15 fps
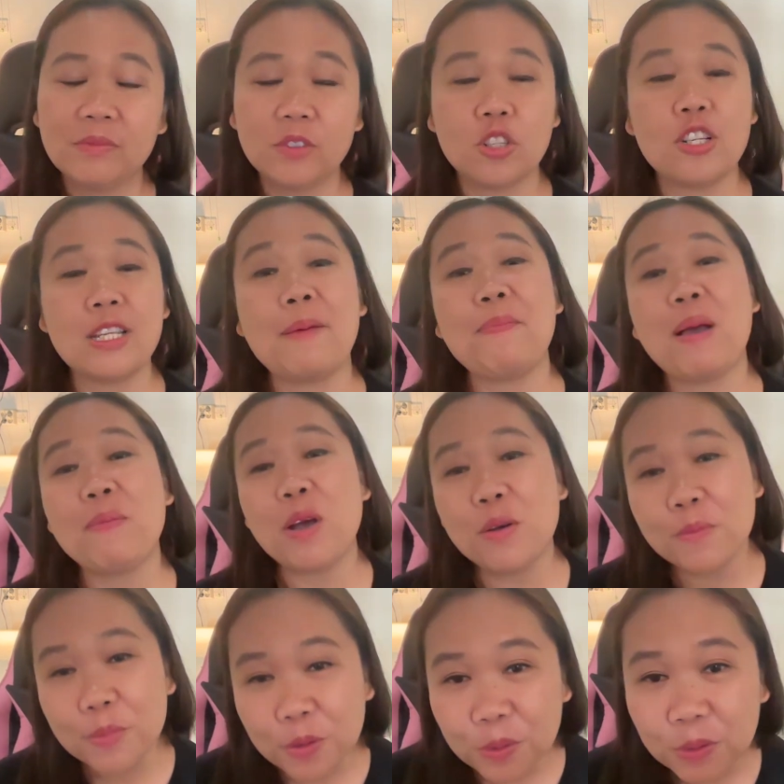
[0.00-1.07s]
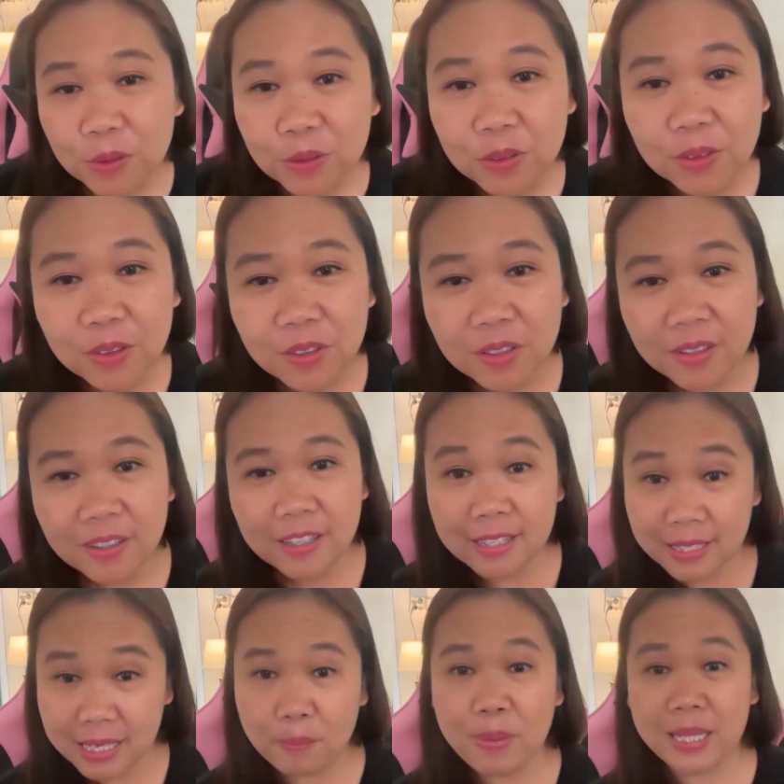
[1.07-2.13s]
Terus apa maumu?
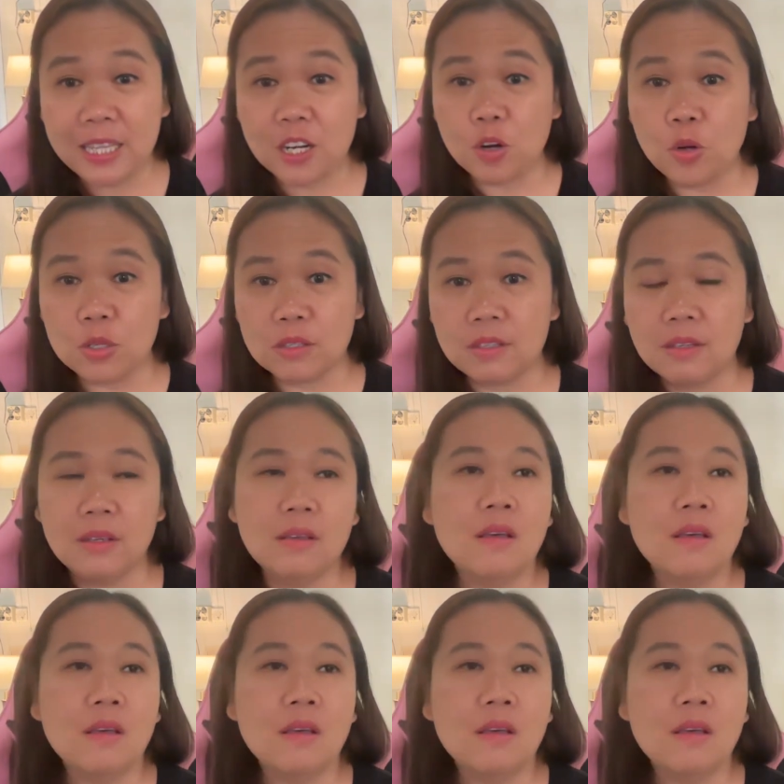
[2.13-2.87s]
Sambat terus.